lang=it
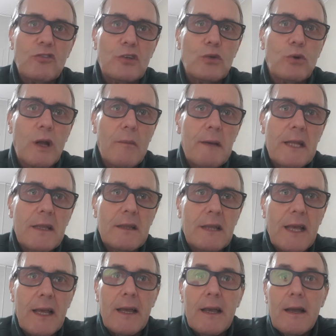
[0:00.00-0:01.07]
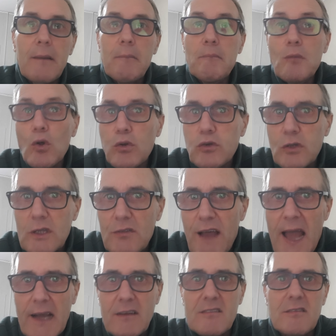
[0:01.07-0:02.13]
sicuramente molto
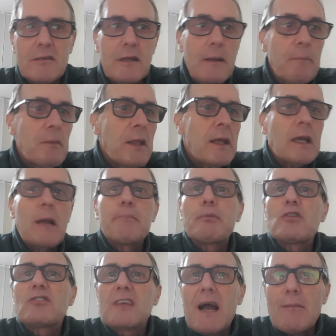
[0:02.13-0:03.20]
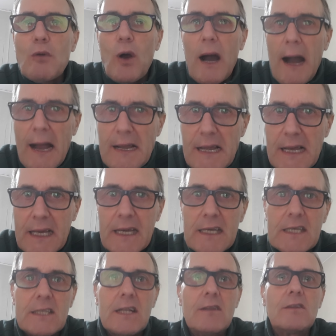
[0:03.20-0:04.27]
diversi, che possiamo anche
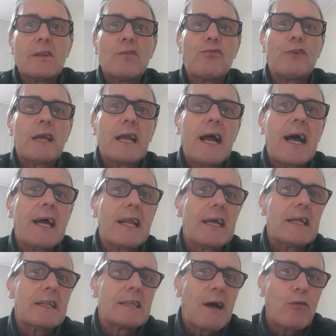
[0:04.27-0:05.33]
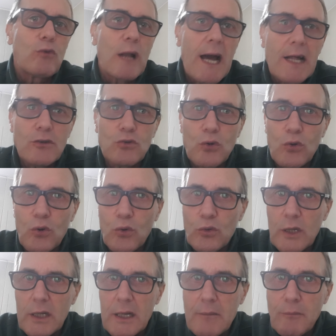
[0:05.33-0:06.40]
identificare da un lato
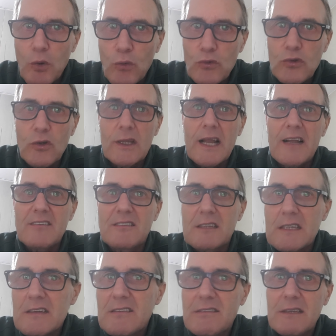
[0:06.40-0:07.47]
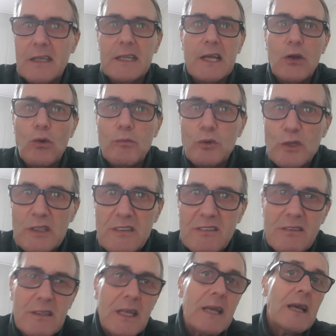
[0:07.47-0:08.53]
con il mondo della sinistra dei
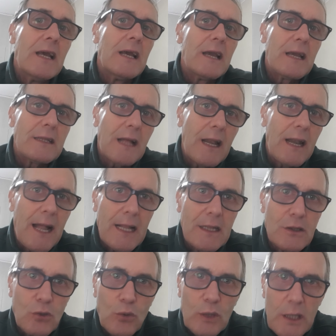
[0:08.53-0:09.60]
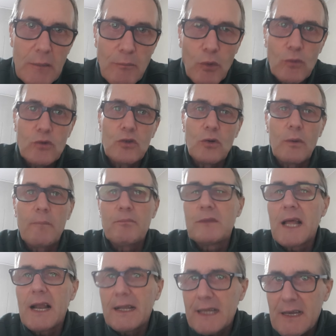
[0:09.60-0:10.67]
comunisti e dall'altro il mondo
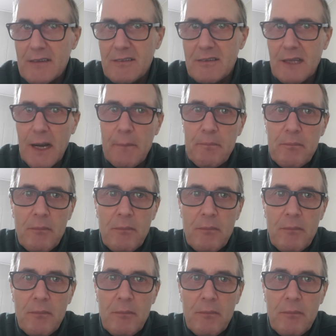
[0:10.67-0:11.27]
della destra.